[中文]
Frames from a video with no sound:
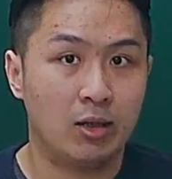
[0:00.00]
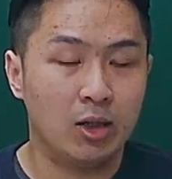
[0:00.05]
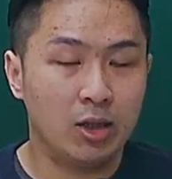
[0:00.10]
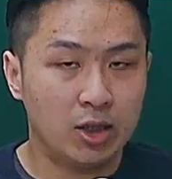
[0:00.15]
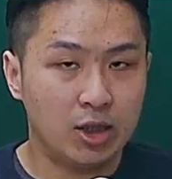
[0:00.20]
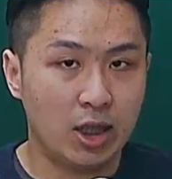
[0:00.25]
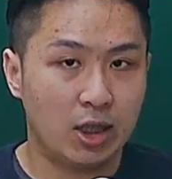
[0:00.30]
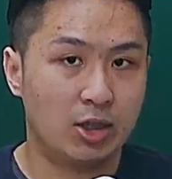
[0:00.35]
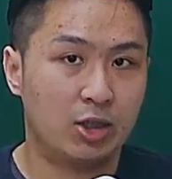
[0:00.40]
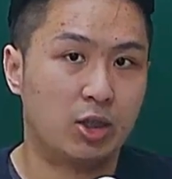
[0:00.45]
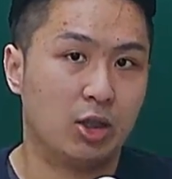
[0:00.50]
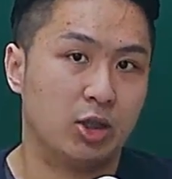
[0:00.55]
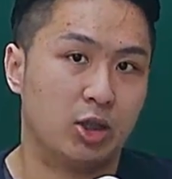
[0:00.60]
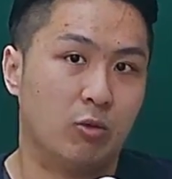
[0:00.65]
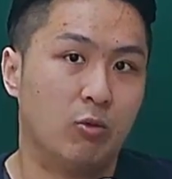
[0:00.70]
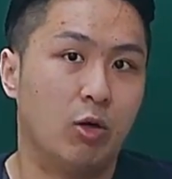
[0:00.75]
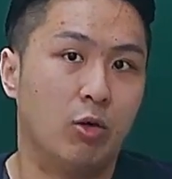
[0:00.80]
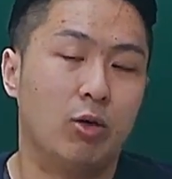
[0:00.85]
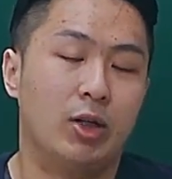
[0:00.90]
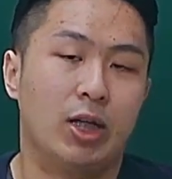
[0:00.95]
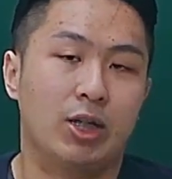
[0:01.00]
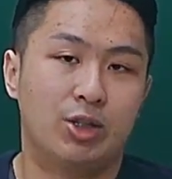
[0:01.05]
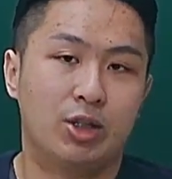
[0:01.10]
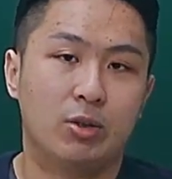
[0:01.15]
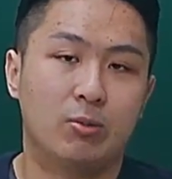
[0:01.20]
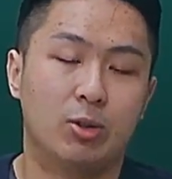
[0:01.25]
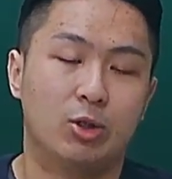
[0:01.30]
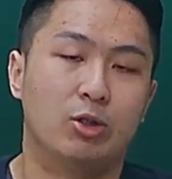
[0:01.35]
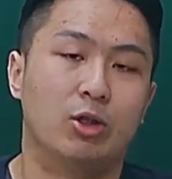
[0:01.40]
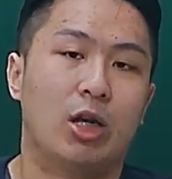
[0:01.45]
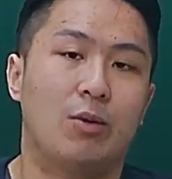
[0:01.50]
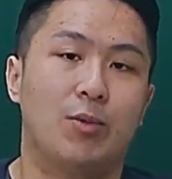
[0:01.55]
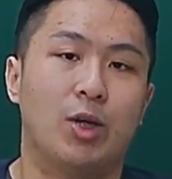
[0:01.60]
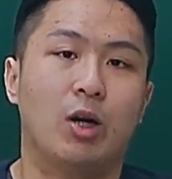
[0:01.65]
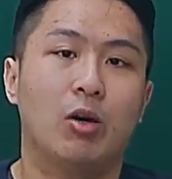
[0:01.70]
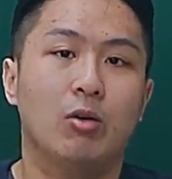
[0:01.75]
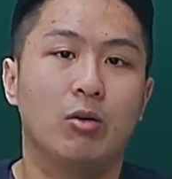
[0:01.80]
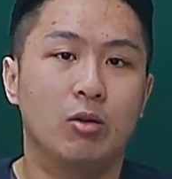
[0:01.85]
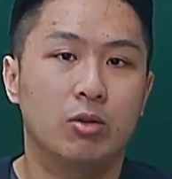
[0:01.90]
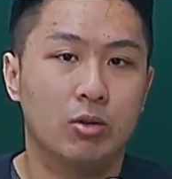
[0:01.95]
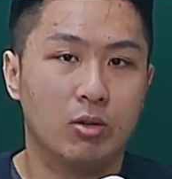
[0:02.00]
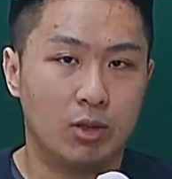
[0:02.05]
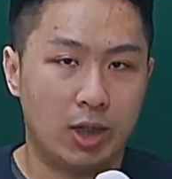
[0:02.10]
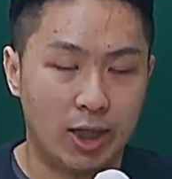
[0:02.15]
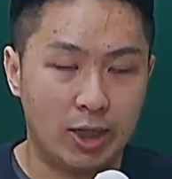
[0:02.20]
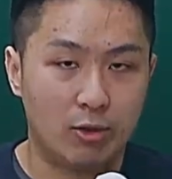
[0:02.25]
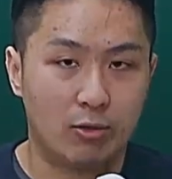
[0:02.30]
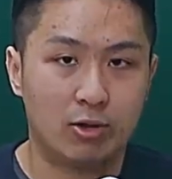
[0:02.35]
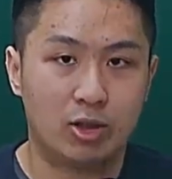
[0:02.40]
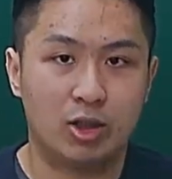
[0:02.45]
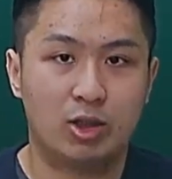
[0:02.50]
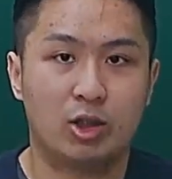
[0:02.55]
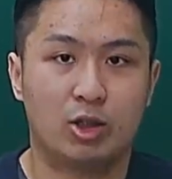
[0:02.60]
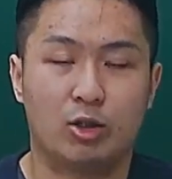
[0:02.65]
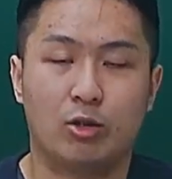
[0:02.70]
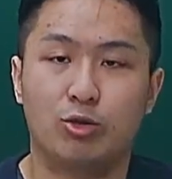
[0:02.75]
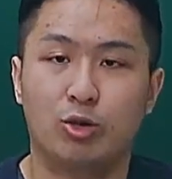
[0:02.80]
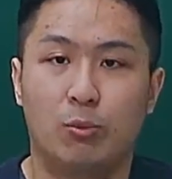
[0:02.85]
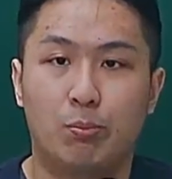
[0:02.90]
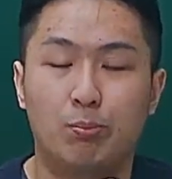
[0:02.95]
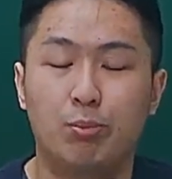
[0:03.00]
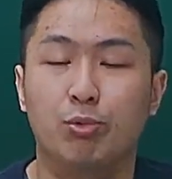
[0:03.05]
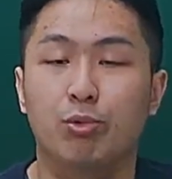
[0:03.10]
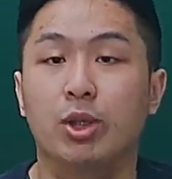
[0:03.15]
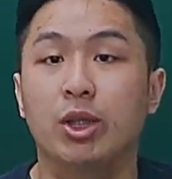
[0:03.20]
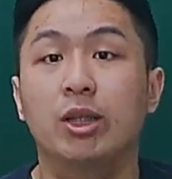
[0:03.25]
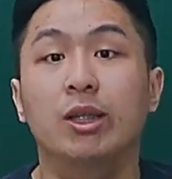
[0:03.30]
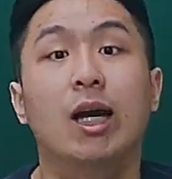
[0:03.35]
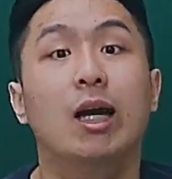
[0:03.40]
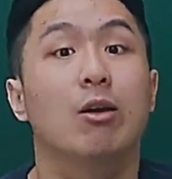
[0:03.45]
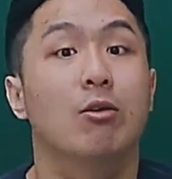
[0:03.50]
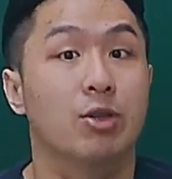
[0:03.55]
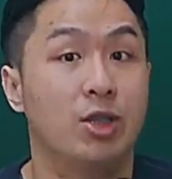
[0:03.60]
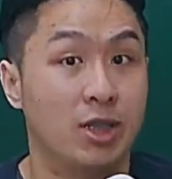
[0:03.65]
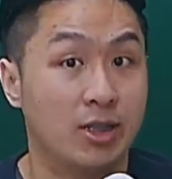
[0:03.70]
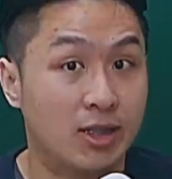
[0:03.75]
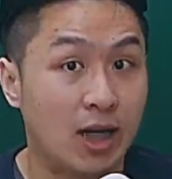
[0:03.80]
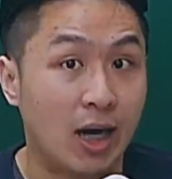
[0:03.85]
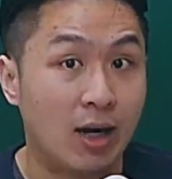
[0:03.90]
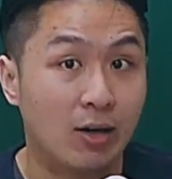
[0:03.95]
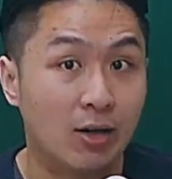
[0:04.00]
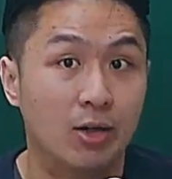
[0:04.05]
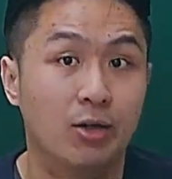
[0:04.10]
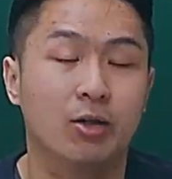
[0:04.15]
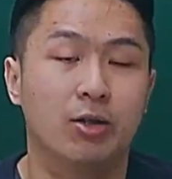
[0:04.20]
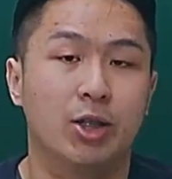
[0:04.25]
既然设审委会，那是不是就代表A 公司这时候就不应该有监察人了？